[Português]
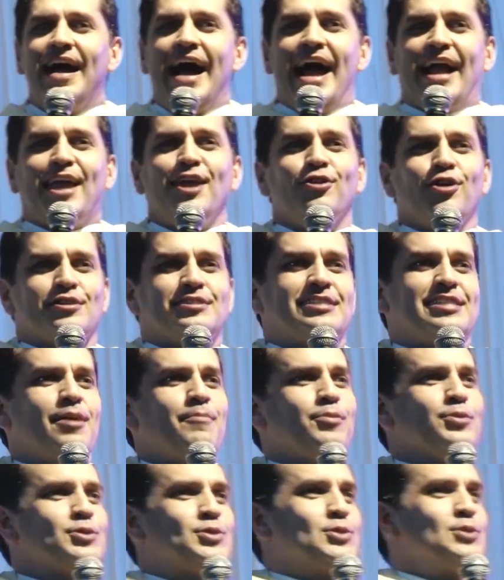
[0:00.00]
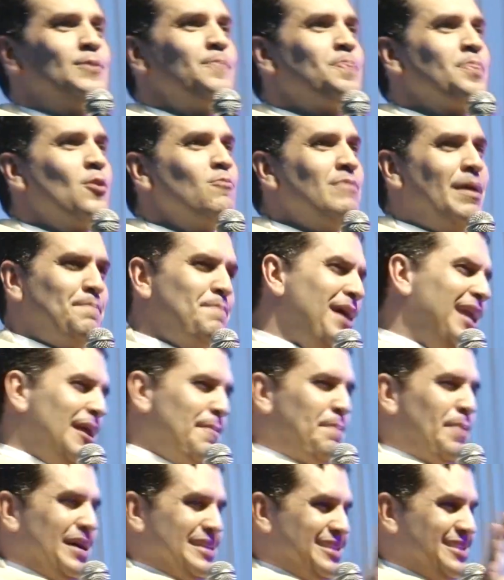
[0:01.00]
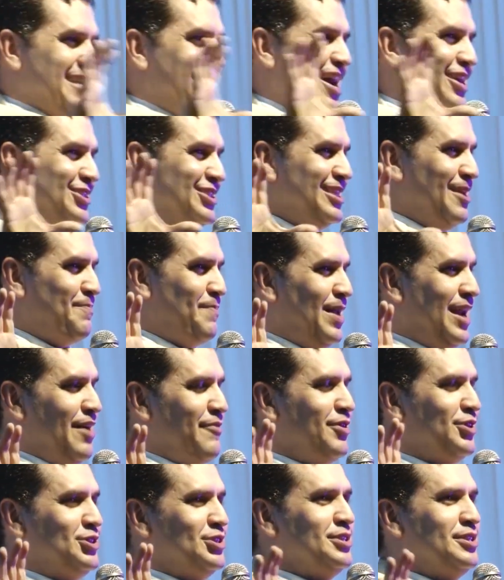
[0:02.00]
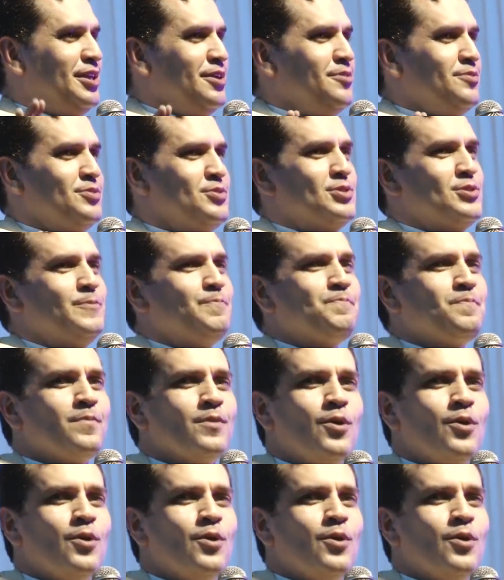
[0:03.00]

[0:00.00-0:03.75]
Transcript: aqui nós temos uma bela passagem da palavra de Deus,